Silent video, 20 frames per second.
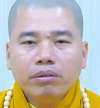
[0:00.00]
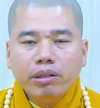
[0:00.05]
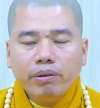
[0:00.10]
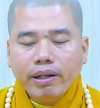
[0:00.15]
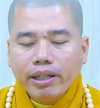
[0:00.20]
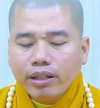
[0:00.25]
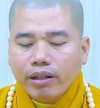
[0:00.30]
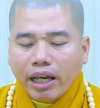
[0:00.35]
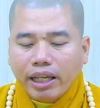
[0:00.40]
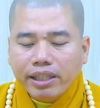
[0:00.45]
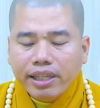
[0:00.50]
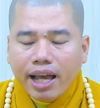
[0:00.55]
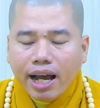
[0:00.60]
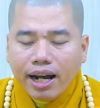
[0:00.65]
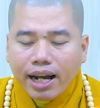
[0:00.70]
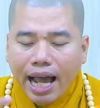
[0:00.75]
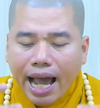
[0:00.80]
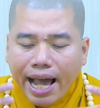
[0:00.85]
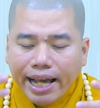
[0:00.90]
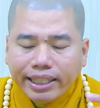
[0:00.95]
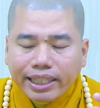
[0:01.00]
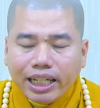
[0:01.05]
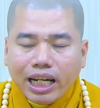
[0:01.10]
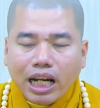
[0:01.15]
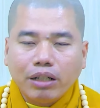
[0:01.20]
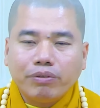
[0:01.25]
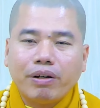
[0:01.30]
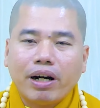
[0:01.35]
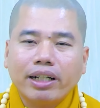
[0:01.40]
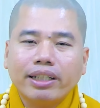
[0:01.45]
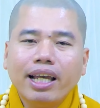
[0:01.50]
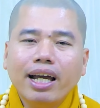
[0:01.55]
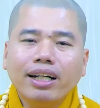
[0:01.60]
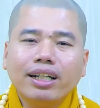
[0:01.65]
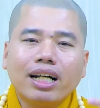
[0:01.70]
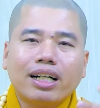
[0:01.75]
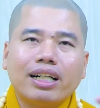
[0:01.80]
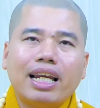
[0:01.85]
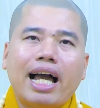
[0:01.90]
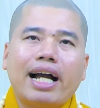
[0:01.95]
quý vị hãy nhớ ai với đạo phật nhớ
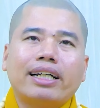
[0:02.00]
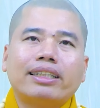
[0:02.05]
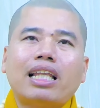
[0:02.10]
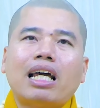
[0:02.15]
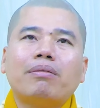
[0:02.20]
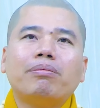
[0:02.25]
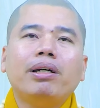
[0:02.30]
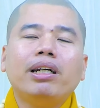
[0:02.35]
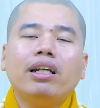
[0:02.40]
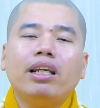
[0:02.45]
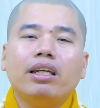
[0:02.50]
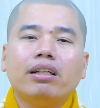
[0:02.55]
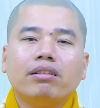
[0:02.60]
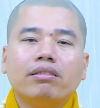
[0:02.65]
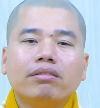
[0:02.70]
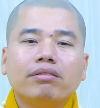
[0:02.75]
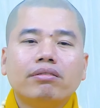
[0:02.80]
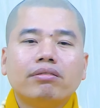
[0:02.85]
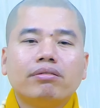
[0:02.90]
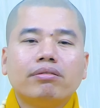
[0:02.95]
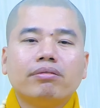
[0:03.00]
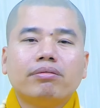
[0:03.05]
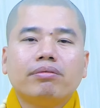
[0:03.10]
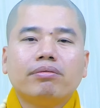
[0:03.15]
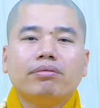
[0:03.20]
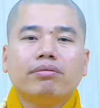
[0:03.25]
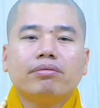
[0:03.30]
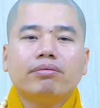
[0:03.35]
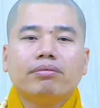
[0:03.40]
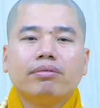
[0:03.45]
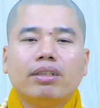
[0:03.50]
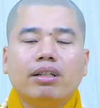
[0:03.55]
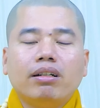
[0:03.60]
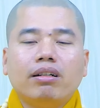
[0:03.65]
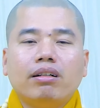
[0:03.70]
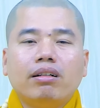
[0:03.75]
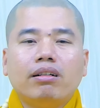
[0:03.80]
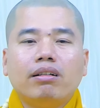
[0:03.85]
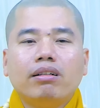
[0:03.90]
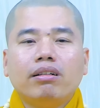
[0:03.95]
cực lạc tan biến liền
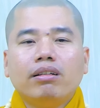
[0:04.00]
à.